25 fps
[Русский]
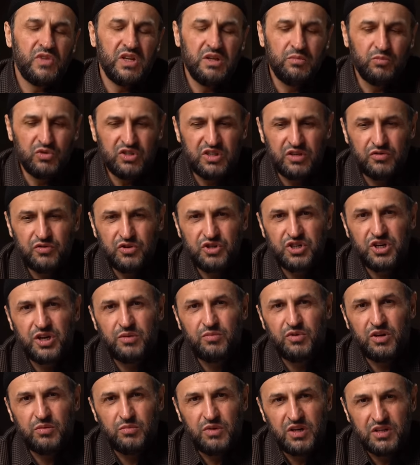мы
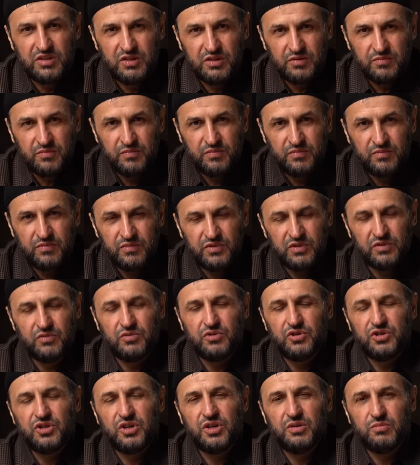совершаем намаз,
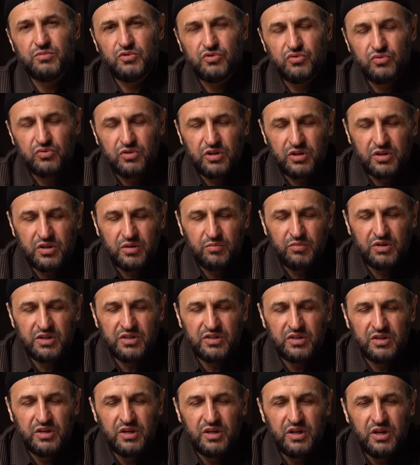совершаем суннат
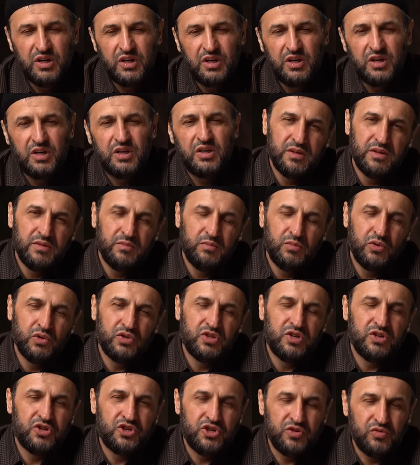намаз,
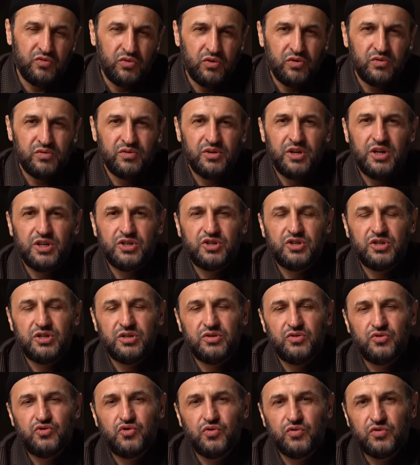после чего
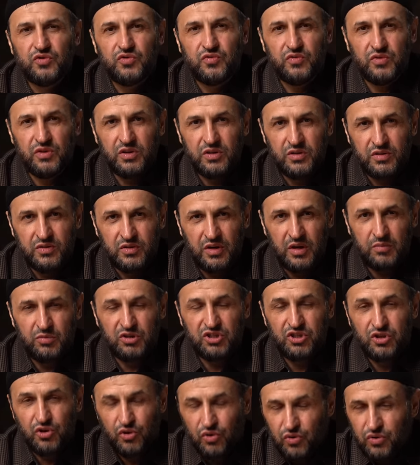наше чувство,
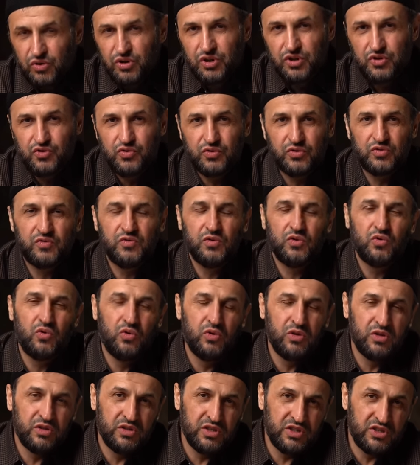обостренное чувство
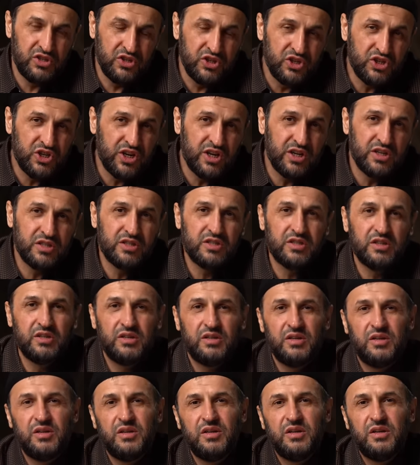голода снижается.
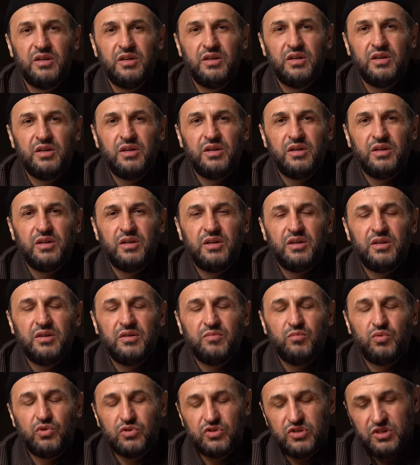
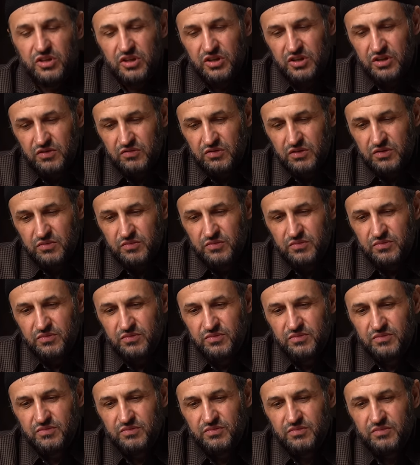После этого
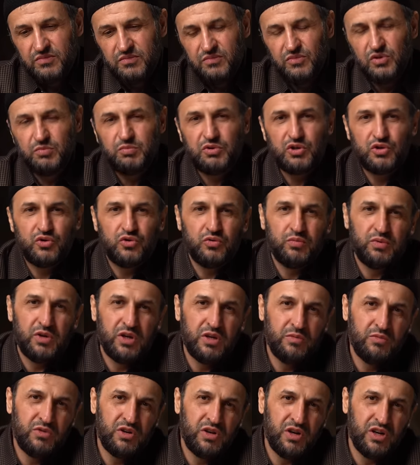мы
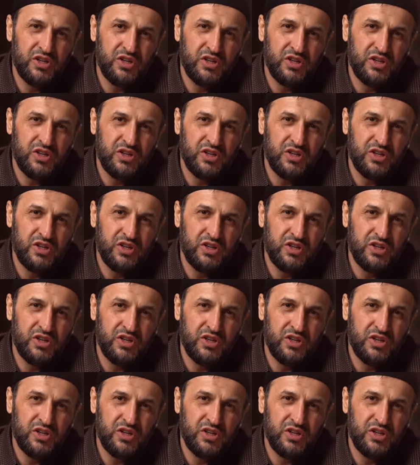приступаем к